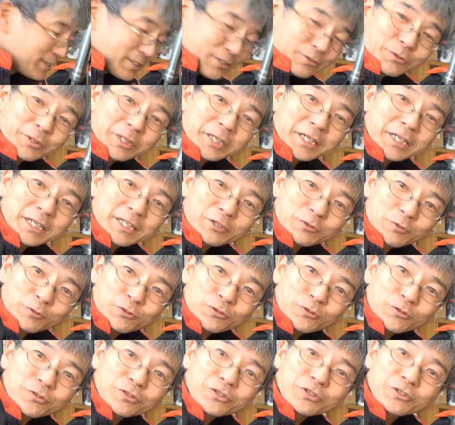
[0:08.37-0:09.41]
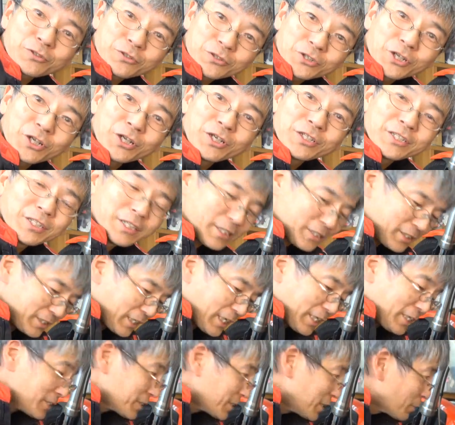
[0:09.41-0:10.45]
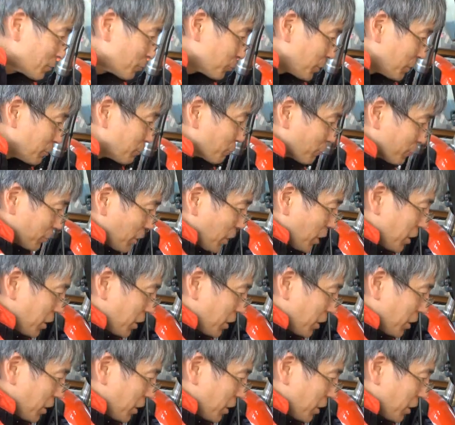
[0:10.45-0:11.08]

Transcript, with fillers: トレーンからちょろちょろちょろちょろじゃない結構出るのかな、